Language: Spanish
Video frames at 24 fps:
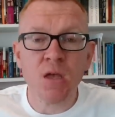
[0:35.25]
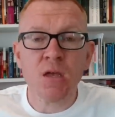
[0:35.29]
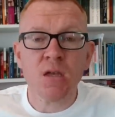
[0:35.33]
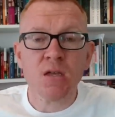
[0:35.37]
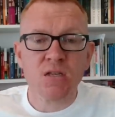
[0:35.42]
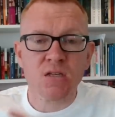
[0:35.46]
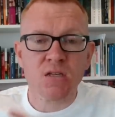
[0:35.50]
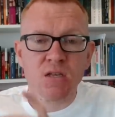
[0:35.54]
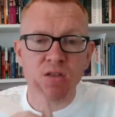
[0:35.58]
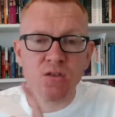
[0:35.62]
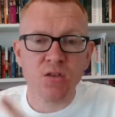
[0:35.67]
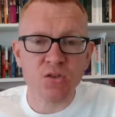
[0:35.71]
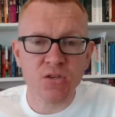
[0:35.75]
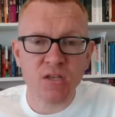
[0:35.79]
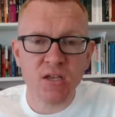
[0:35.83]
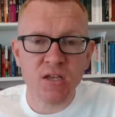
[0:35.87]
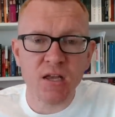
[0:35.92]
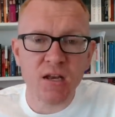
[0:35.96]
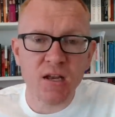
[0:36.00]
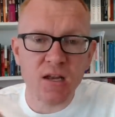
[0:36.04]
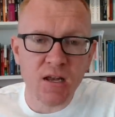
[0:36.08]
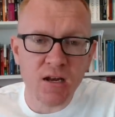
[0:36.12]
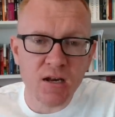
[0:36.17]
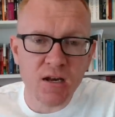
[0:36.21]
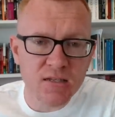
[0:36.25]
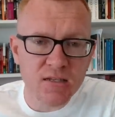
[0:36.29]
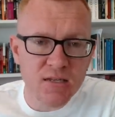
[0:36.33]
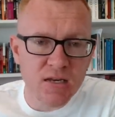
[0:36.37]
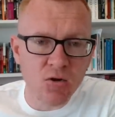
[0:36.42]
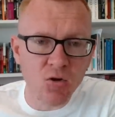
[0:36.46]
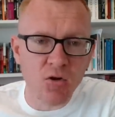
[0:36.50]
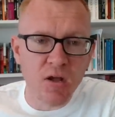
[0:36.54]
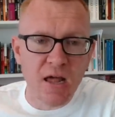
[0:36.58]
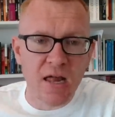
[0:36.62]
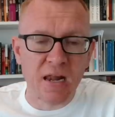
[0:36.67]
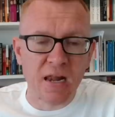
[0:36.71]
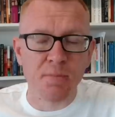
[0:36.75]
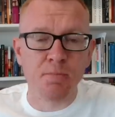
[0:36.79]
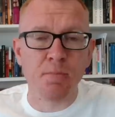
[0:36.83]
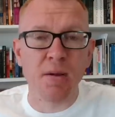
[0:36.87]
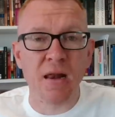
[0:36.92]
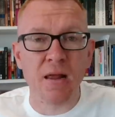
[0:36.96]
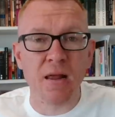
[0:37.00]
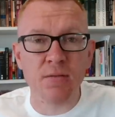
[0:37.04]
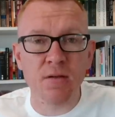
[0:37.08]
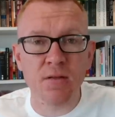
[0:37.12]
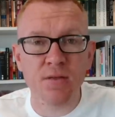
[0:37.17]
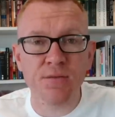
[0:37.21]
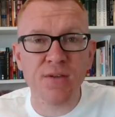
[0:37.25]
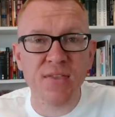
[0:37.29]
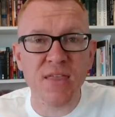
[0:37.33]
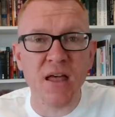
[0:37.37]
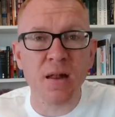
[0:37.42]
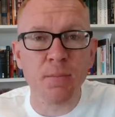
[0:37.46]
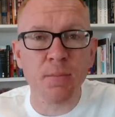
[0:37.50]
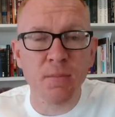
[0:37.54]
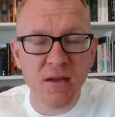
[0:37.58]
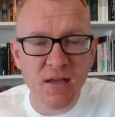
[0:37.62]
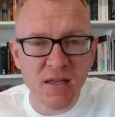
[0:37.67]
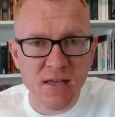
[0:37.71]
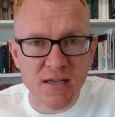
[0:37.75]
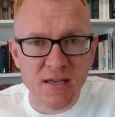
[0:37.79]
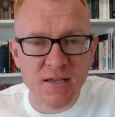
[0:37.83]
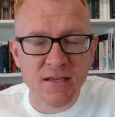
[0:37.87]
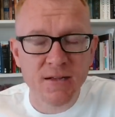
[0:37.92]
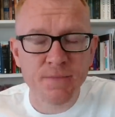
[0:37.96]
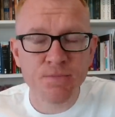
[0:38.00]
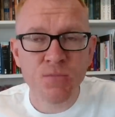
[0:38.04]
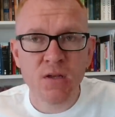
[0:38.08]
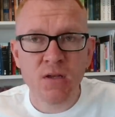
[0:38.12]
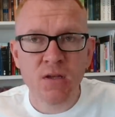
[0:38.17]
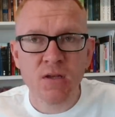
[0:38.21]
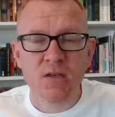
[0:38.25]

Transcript: si Dios quiere, en la iglesia local Palabra de Vida Almería,